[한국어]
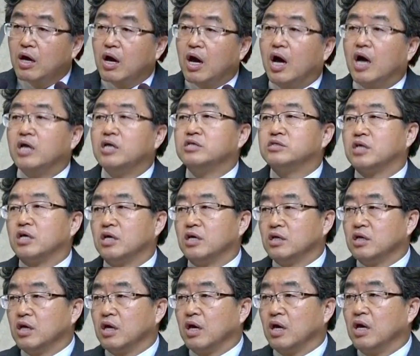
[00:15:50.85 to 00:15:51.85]

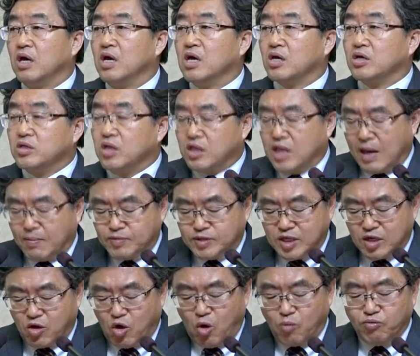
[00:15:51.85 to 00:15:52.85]
가이사에게. 근데
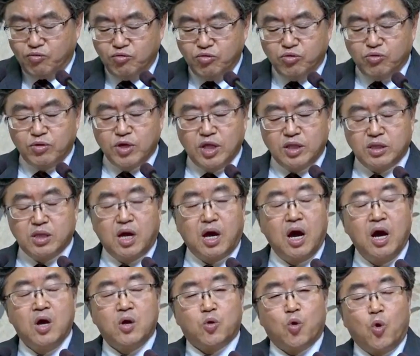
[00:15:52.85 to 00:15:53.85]
납세 거부
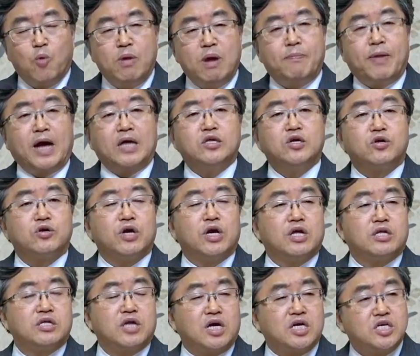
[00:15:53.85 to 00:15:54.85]
운동했다. 로마
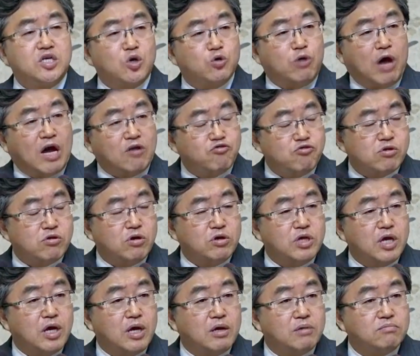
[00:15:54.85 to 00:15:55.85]
반역했다. 이거 놔줄
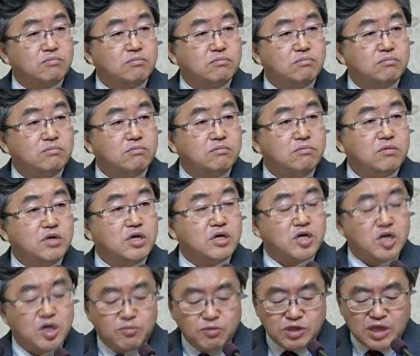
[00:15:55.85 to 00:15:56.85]
거냐?
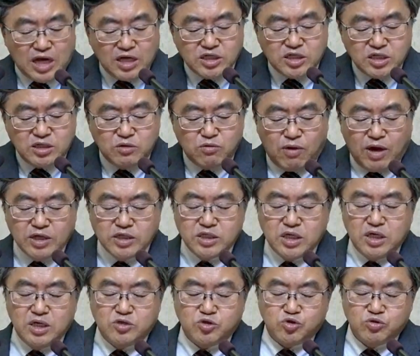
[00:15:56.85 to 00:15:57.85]
그러면 당신은
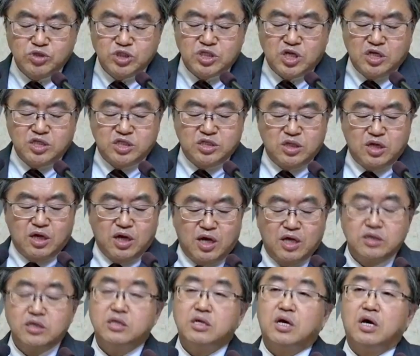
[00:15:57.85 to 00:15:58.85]
황제의 충실한 신하가
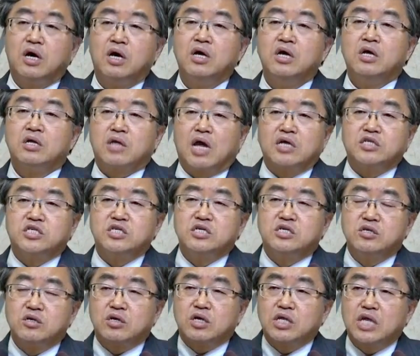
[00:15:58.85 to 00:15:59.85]
아니다. 당신
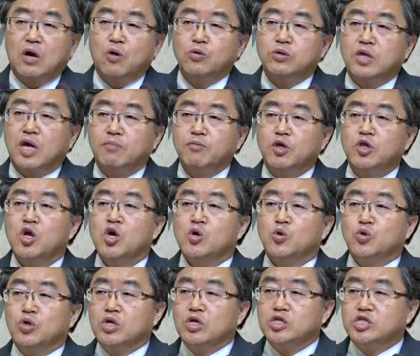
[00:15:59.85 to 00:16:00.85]
그렇게 나온다면
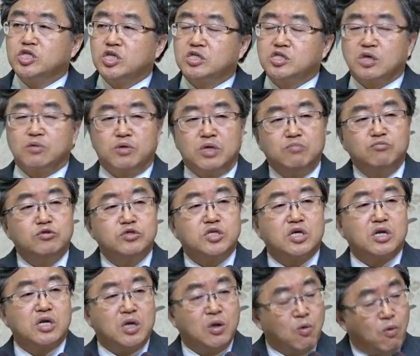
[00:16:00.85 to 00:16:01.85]
우리는 직접 이
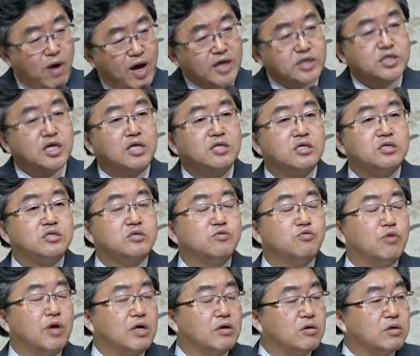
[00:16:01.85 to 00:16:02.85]
문제를 황제한테
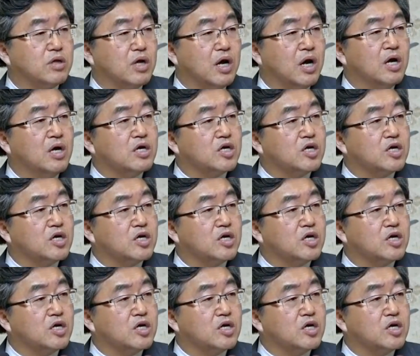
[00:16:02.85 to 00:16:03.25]
들고 갈 거다.